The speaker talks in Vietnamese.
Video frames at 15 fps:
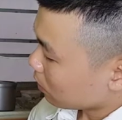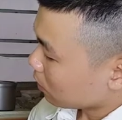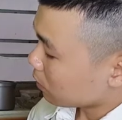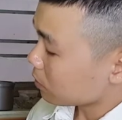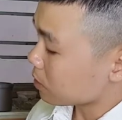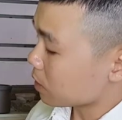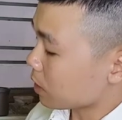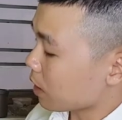
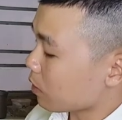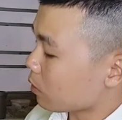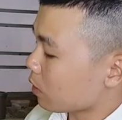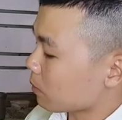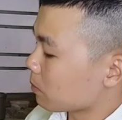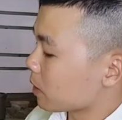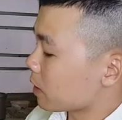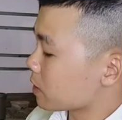nó chỉ cao
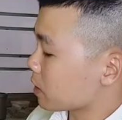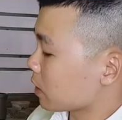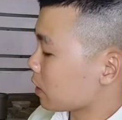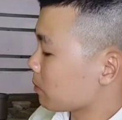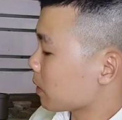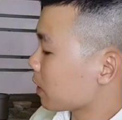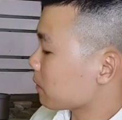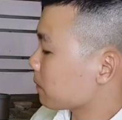khoảng 10
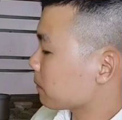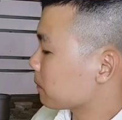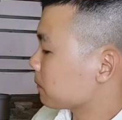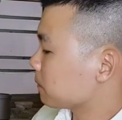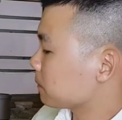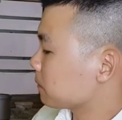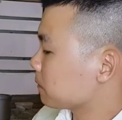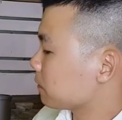cm
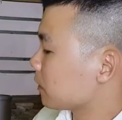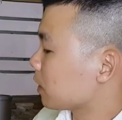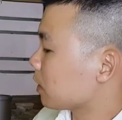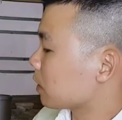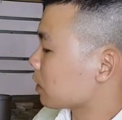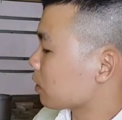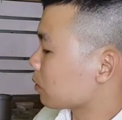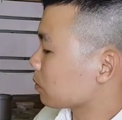
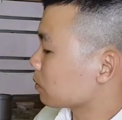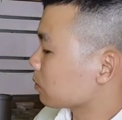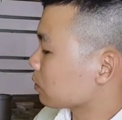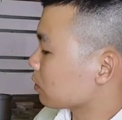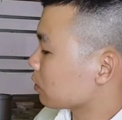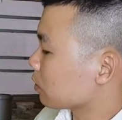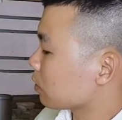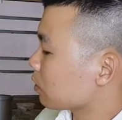và rộng
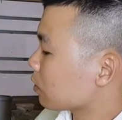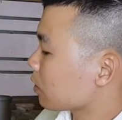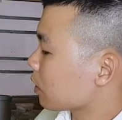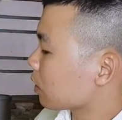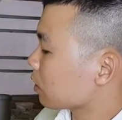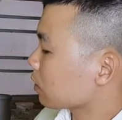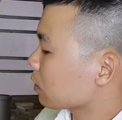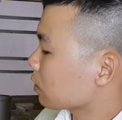của nó
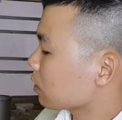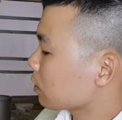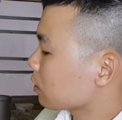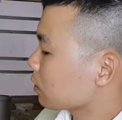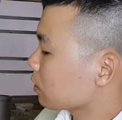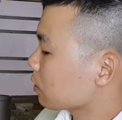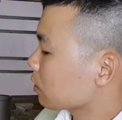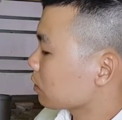khoảng
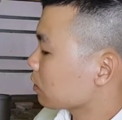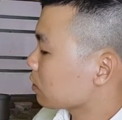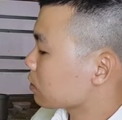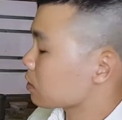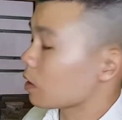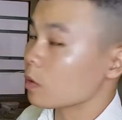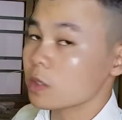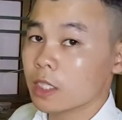
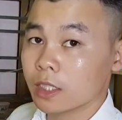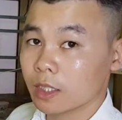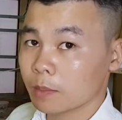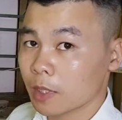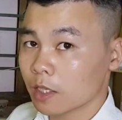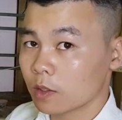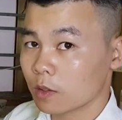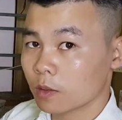6 cm
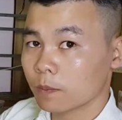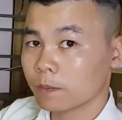thôi